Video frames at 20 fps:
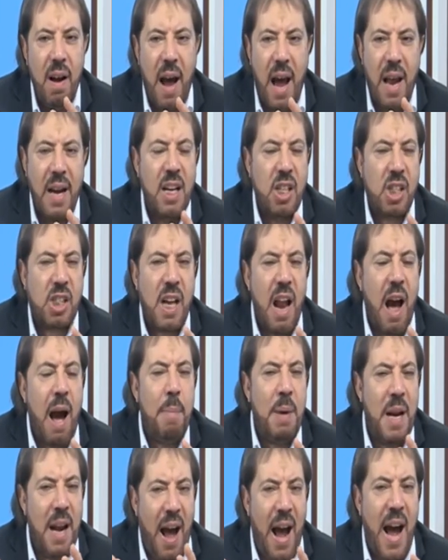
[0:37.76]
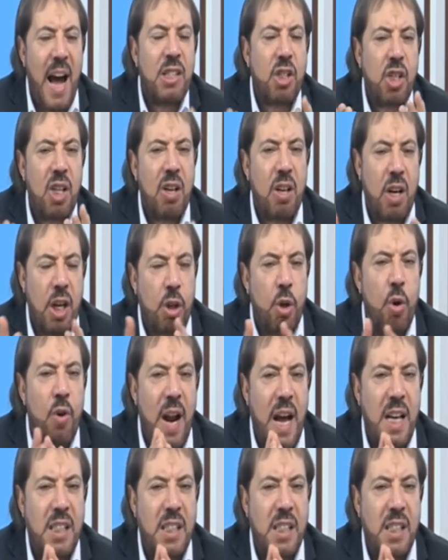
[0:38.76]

الاسلام الحج ركن